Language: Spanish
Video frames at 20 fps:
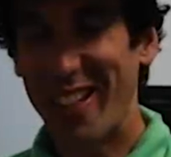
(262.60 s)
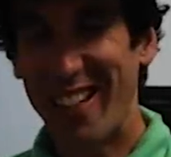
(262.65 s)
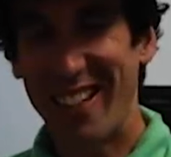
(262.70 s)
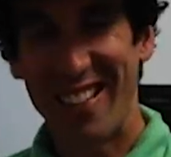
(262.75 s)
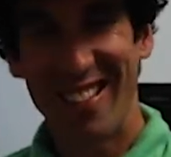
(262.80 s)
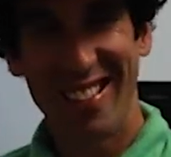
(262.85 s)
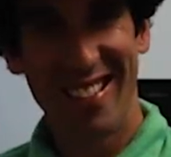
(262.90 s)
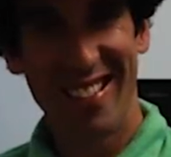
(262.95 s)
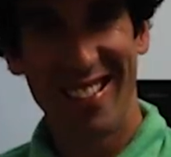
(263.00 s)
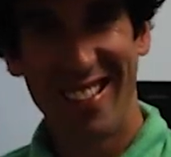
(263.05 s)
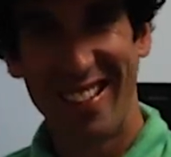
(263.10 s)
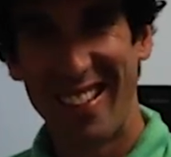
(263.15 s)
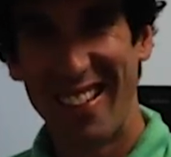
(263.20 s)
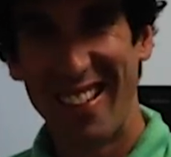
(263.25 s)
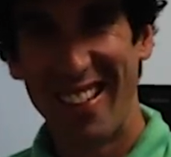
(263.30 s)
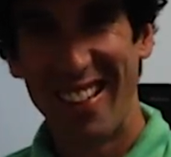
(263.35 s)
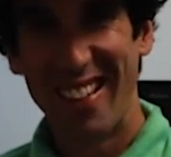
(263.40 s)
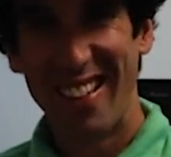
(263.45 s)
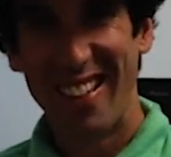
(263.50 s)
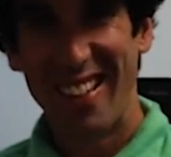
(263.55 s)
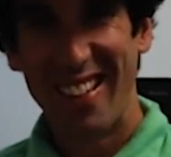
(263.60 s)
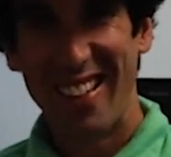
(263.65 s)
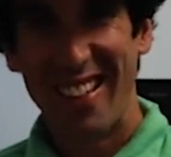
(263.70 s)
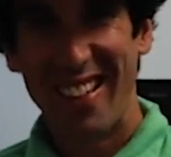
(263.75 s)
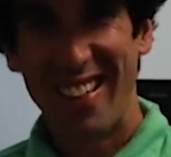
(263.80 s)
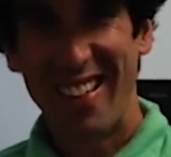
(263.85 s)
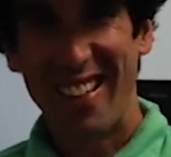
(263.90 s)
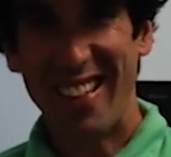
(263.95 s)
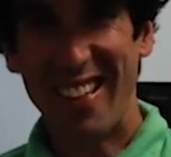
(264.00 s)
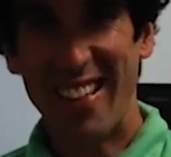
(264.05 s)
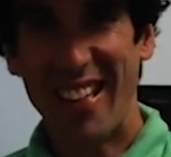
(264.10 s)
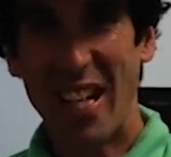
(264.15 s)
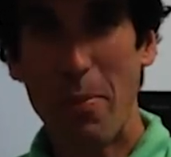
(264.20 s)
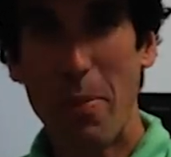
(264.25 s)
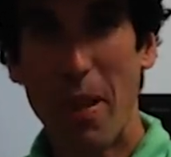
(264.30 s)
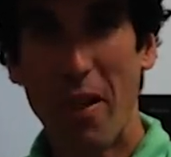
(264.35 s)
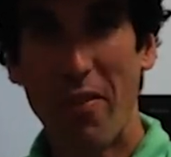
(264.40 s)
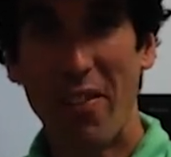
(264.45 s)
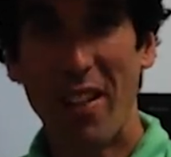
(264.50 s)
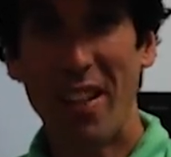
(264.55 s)
ya.
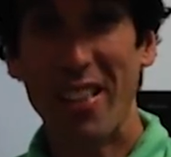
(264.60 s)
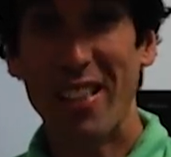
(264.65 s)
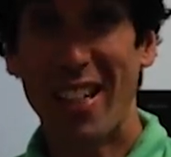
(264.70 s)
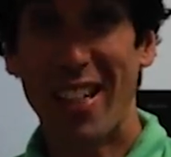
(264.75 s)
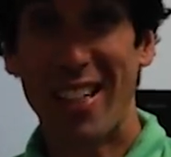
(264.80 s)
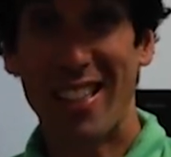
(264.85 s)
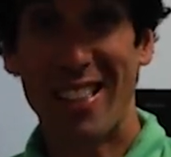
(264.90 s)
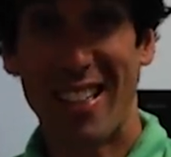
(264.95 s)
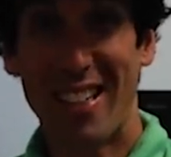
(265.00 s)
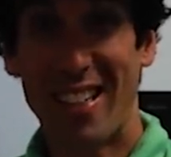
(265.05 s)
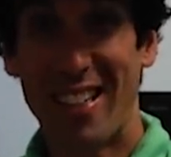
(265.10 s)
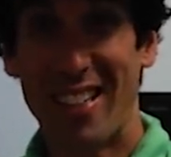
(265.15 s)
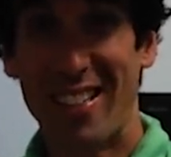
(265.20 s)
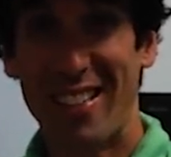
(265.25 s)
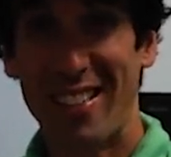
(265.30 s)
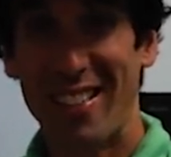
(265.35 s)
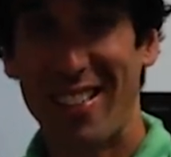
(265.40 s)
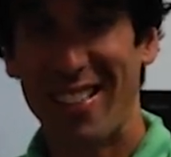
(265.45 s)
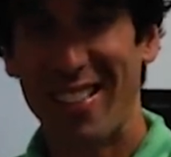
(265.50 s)
Etapa flash a la saca.